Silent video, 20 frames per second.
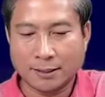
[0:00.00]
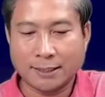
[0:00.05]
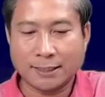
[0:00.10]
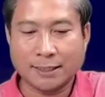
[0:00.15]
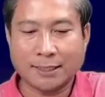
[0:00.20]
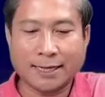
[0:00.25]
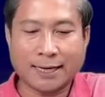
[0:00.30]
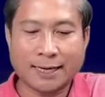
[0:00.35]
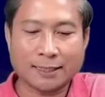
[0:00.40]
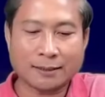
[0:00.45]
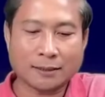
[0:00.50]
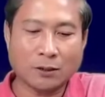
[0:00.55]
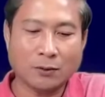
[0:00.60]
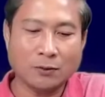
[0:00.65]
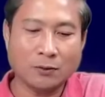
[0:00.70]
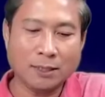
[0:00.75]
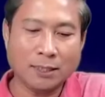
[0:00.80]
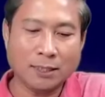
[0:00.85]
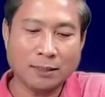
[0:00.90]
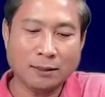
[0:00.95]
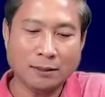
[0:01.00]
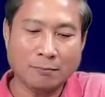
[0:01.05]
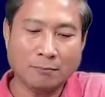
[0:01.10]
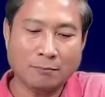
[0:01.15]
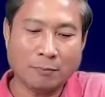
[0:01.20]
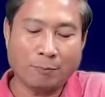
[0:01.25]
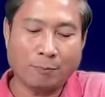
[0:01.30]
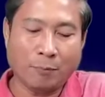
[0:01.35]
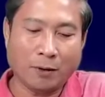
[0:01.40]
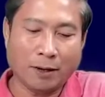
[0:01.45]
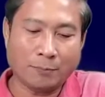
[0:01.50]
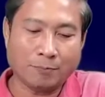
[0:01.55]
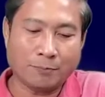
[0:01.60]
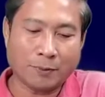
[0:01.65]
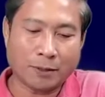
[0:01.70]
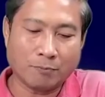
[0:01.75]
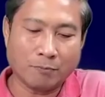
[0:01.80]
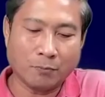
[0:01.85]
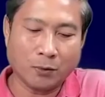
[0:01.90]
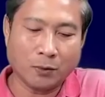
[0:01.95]
chân đá tối nhá mà pon
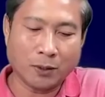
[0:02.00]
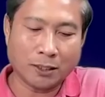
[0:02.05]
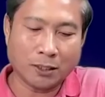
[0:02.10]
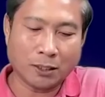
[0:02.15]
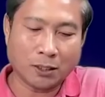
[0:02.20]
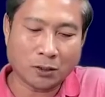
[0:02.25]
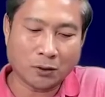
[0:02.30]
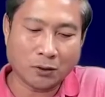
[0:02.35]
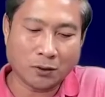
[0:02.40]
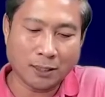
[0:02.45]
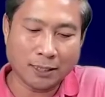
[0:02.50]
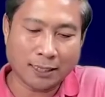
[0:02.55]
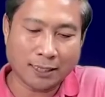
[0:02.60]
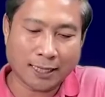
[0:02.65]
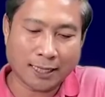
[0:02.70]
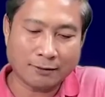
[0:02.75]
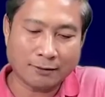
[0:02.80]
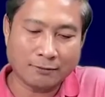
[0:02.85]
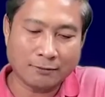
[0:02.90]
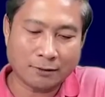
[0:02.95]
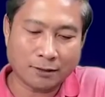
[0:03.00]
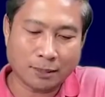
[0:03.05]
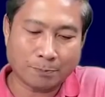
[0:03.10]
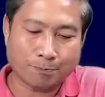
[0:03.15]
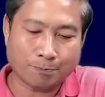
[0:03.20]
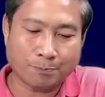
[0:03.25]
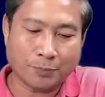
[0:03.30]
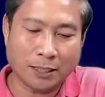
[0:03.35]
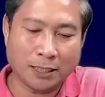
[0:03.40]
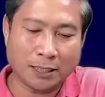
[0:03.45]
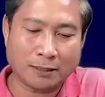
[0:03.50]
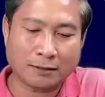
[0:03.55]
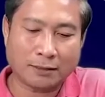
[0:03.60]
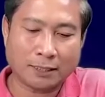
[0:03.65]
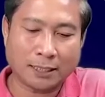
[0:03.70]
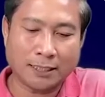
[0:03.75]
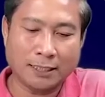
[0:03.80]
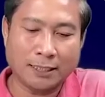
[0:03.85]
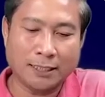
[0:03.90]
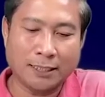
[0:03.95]
phẩm buôn rồi cao sập thịt
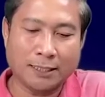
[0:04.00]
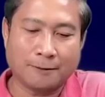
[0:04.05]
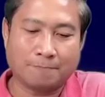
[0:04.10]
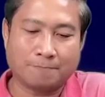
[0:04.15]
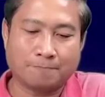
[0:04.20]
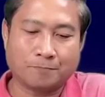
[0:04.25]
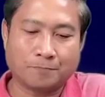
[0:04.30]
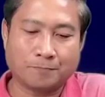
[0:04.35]
sấy nè